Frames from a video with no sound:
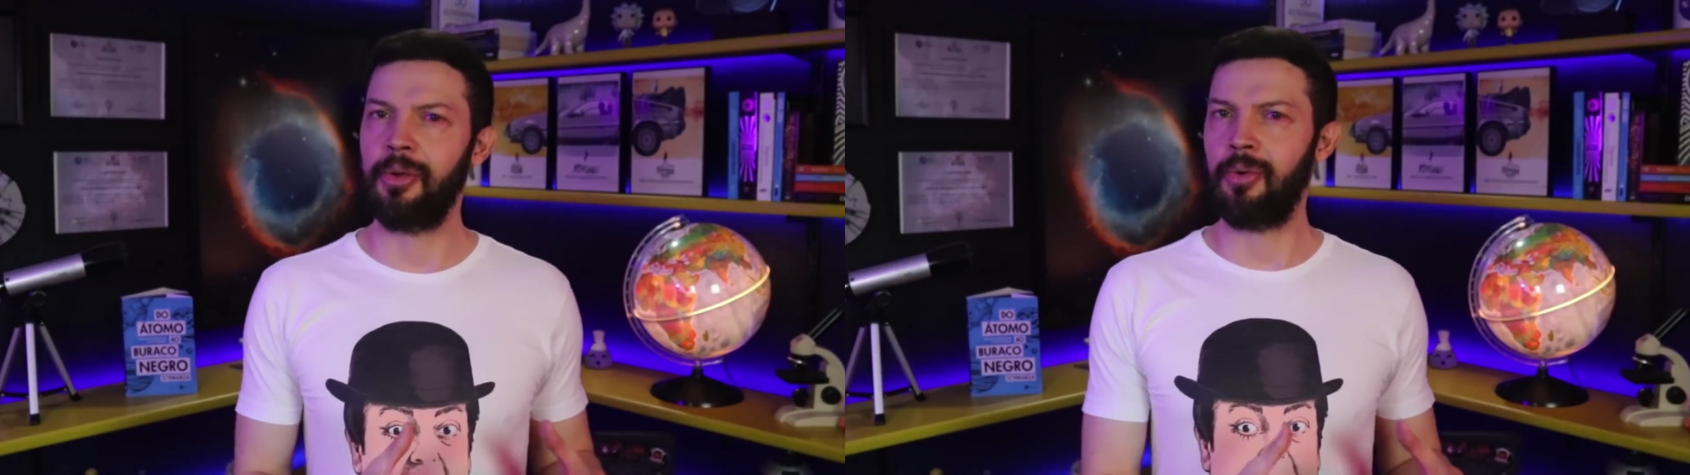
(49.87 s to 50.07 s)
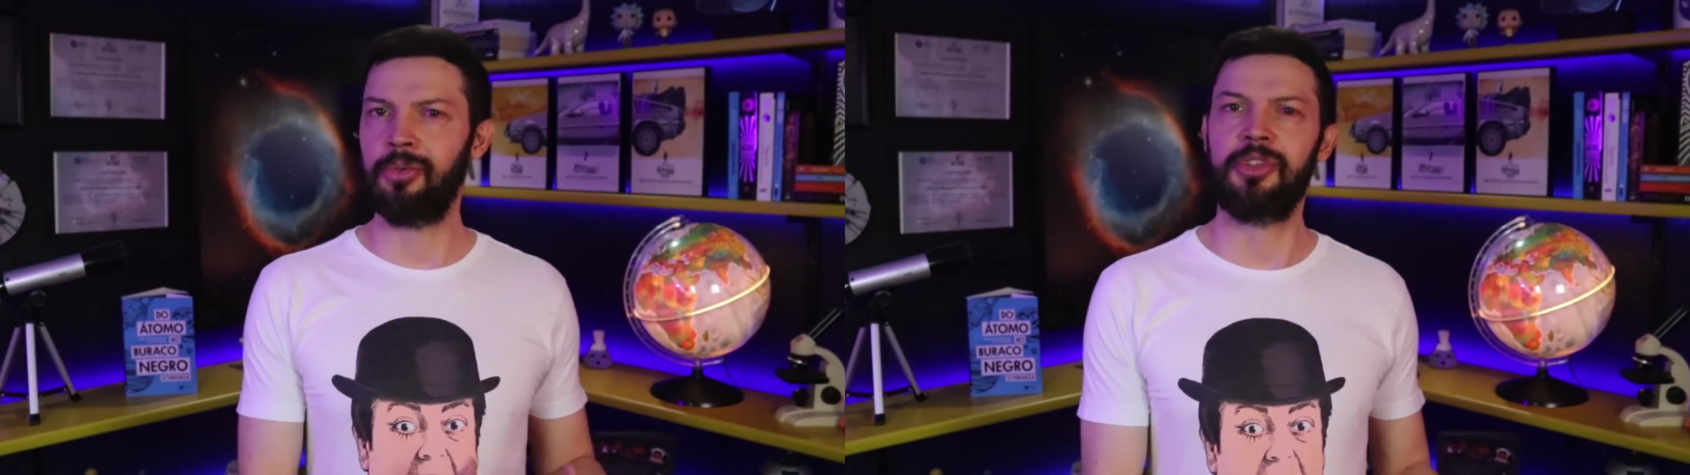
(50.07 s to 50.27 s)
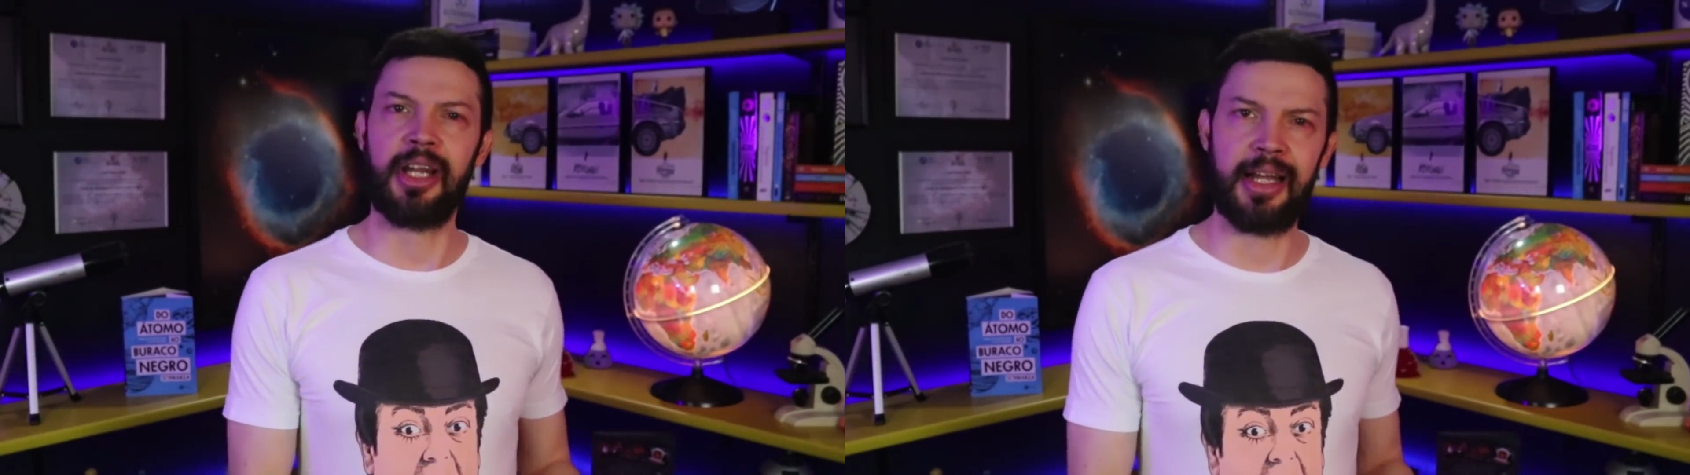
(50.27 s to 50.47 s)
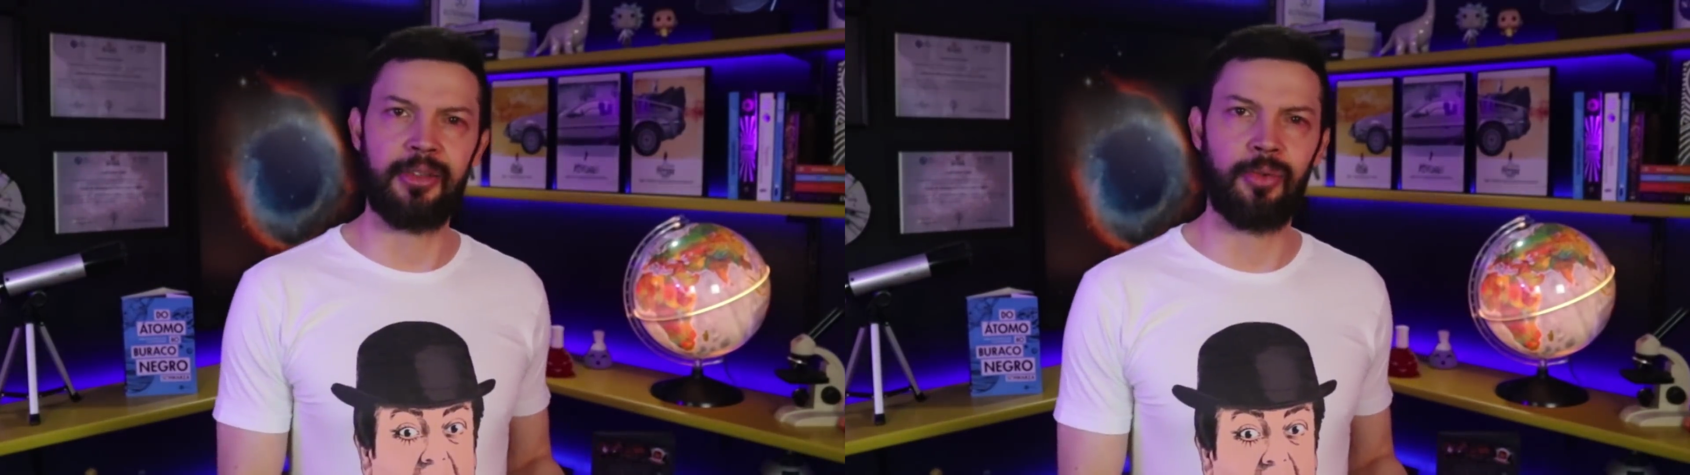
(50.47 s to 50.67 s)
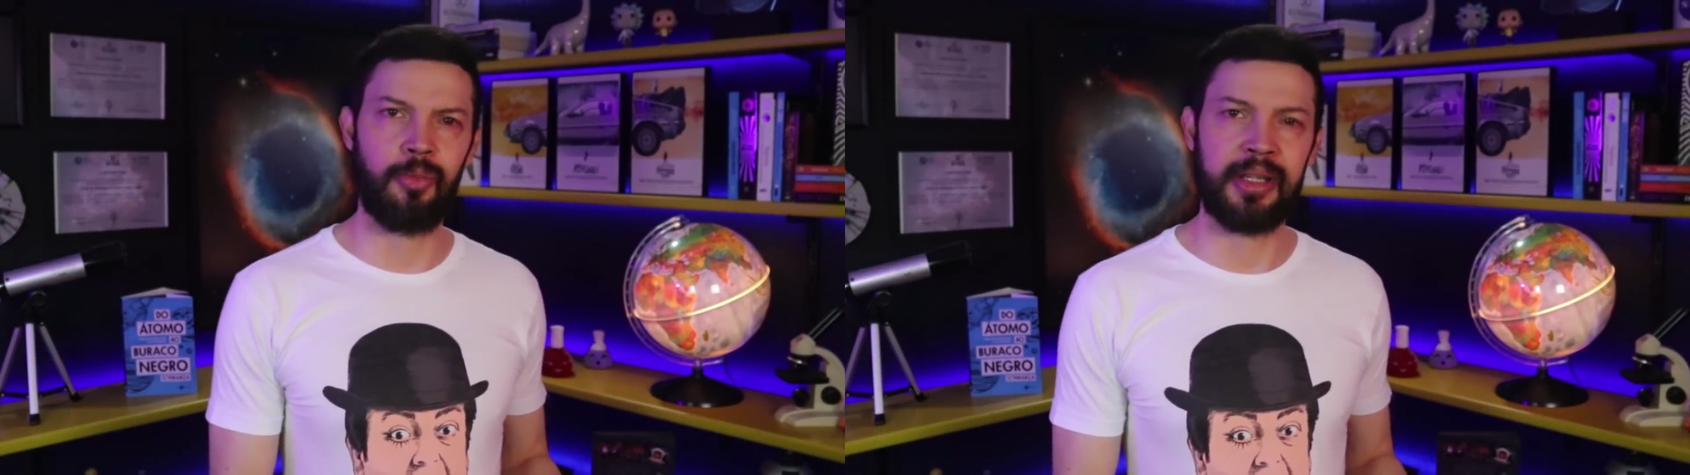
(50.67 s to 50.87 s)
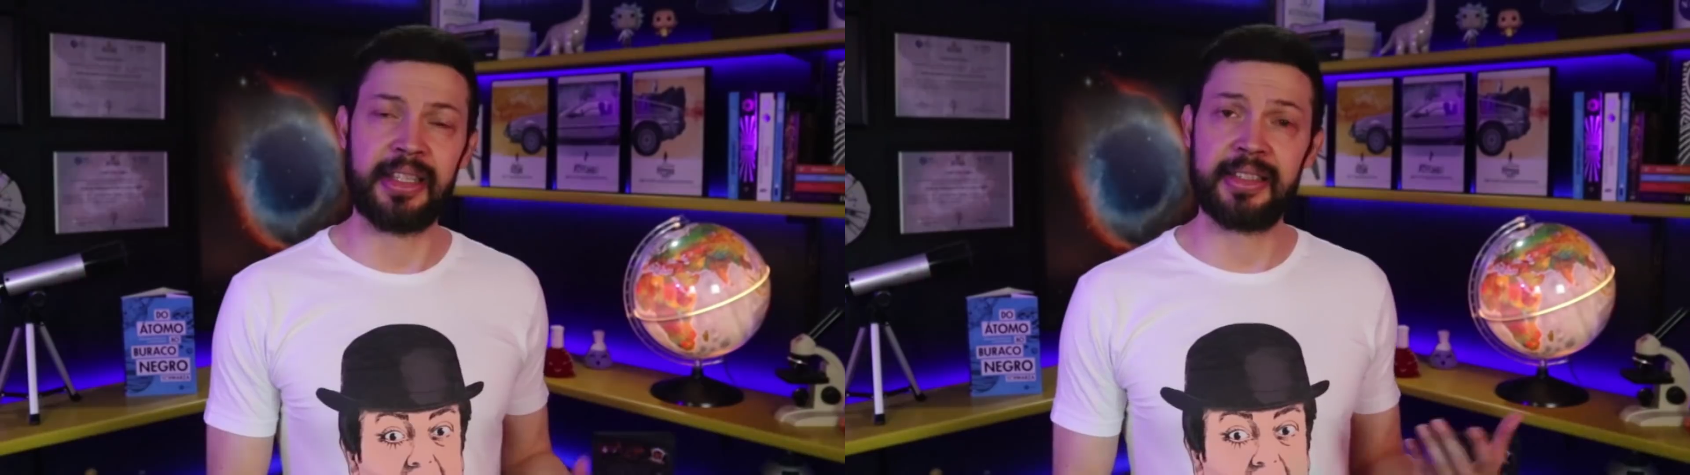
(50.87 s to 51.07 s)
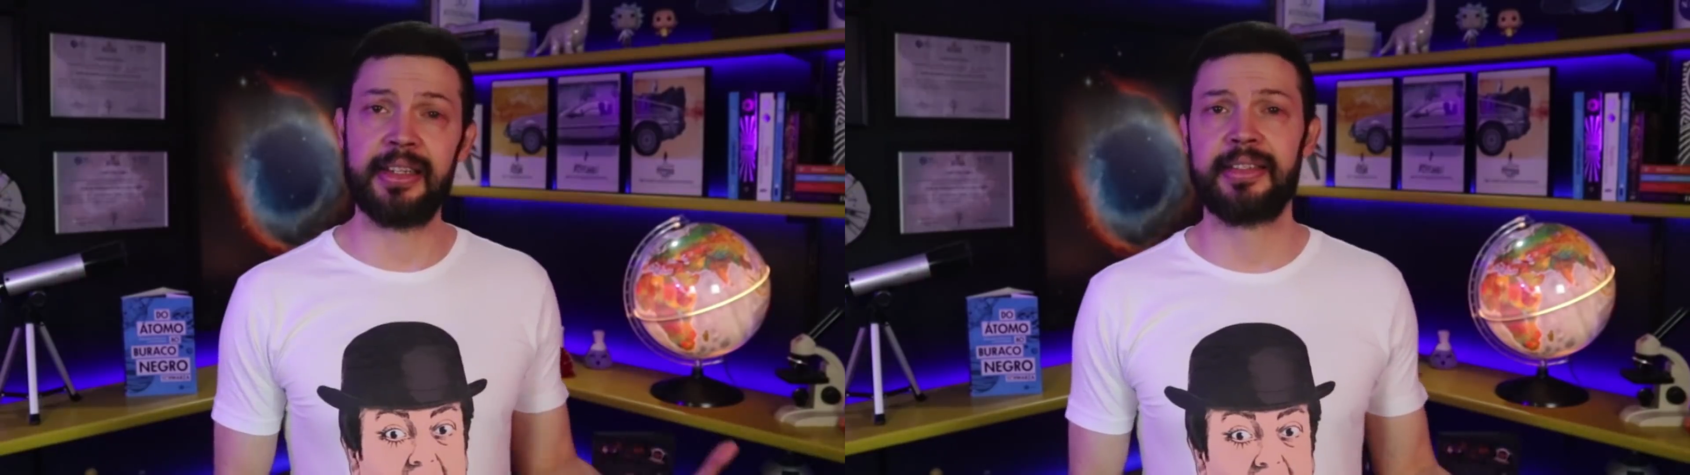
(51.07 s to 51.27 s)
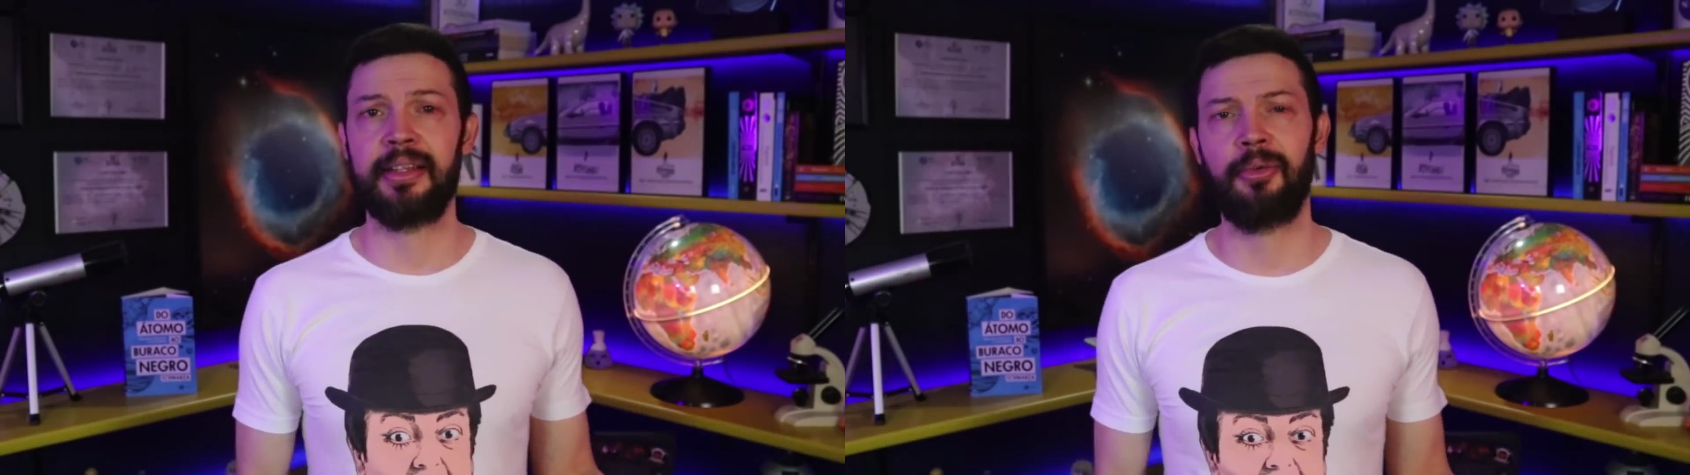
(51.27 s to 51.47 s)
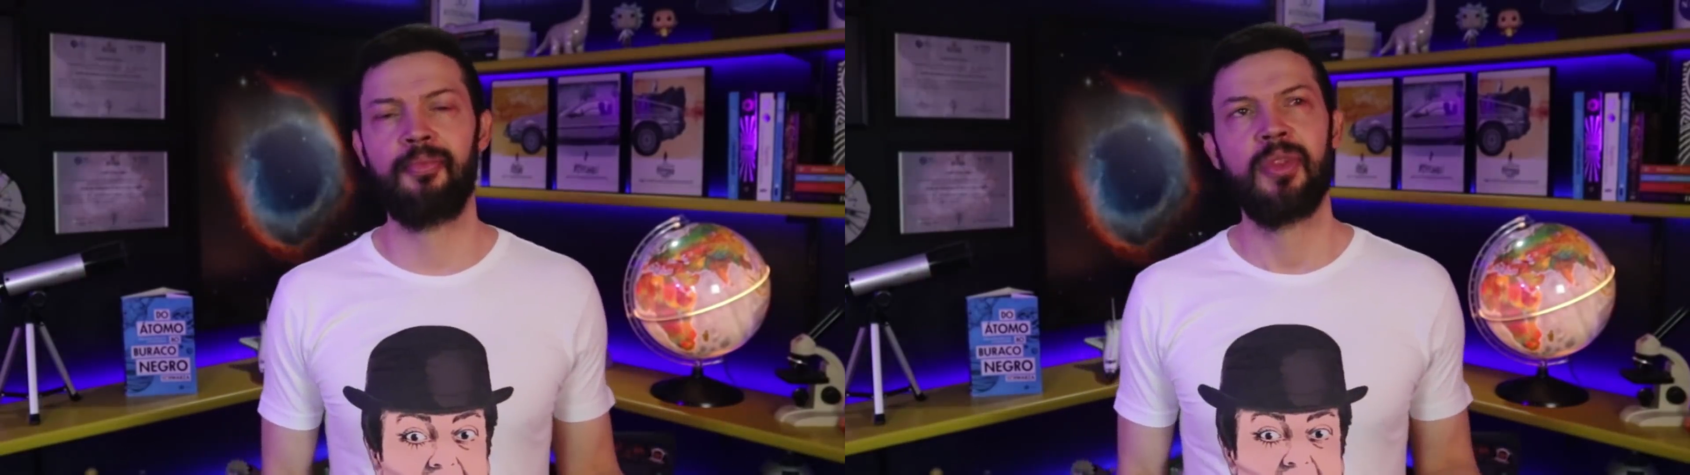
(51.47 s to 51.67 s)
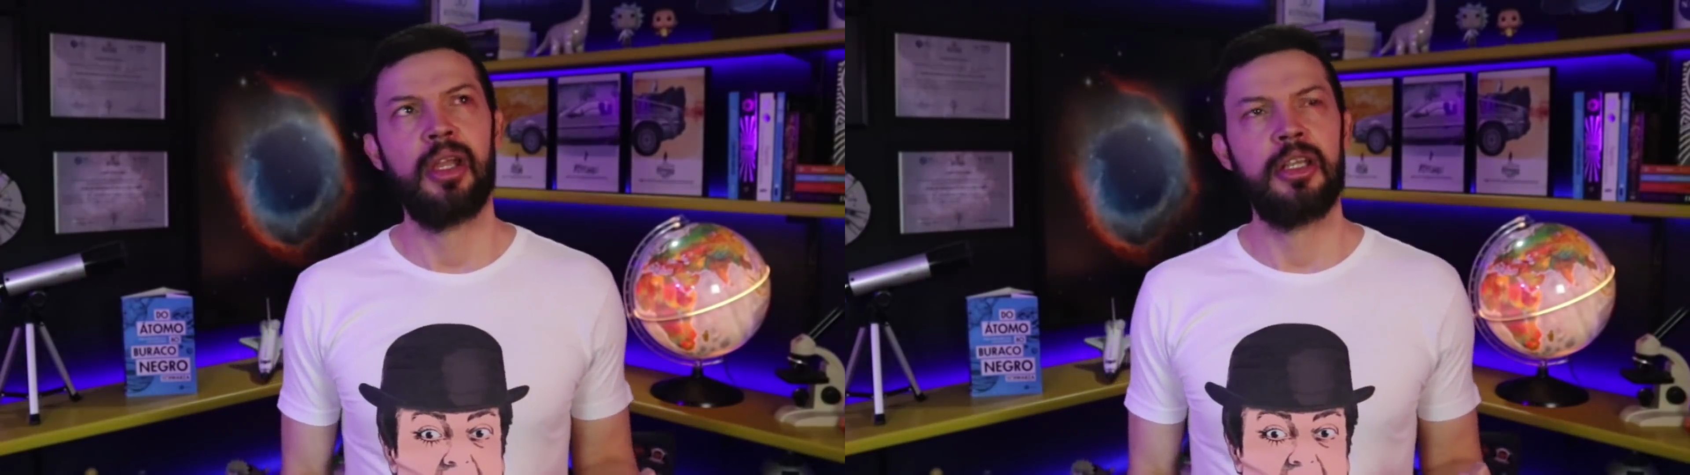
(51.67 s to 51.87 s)
encontrado uma
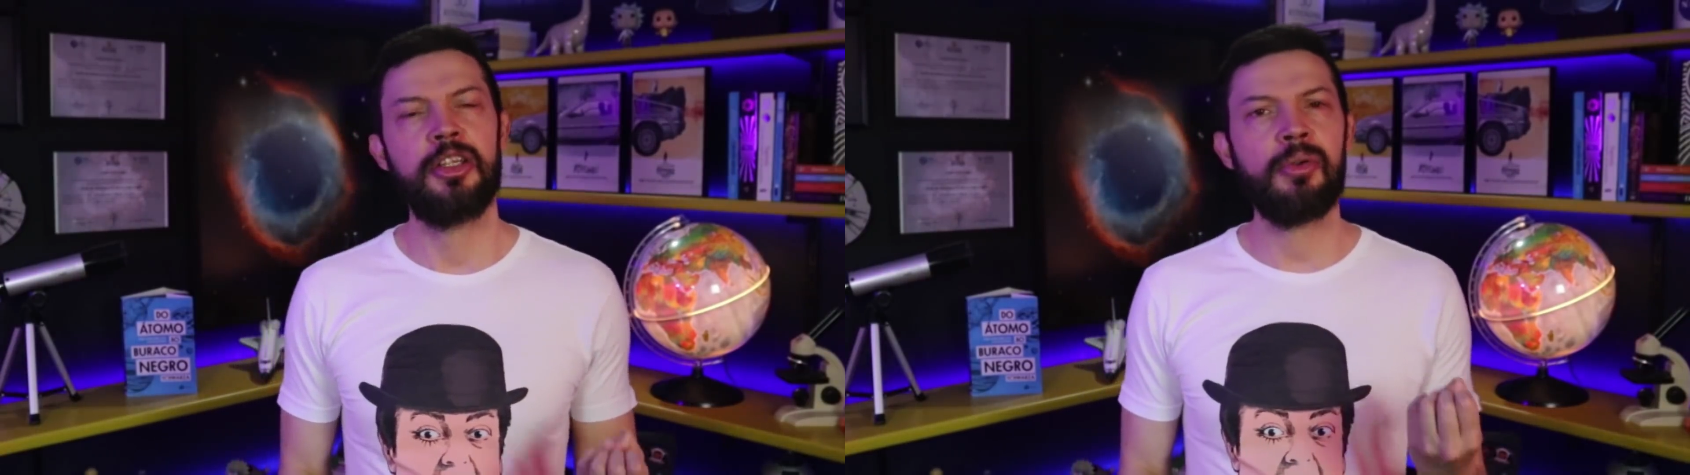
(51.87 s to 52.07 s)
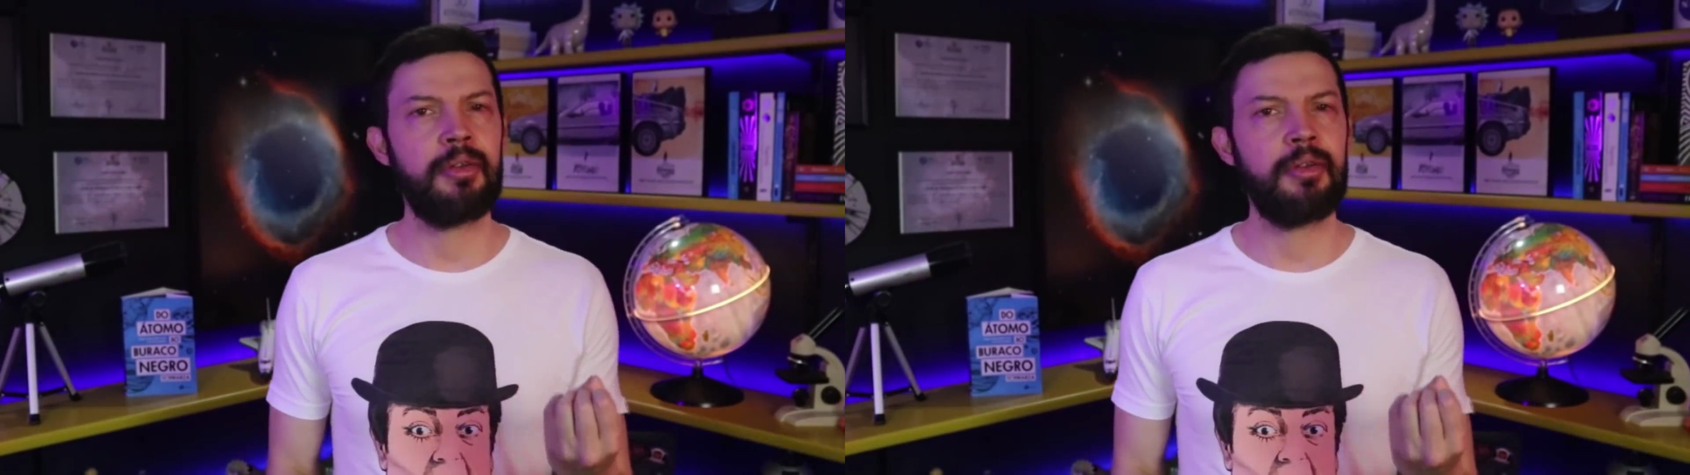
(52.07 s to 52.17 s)
descrição de um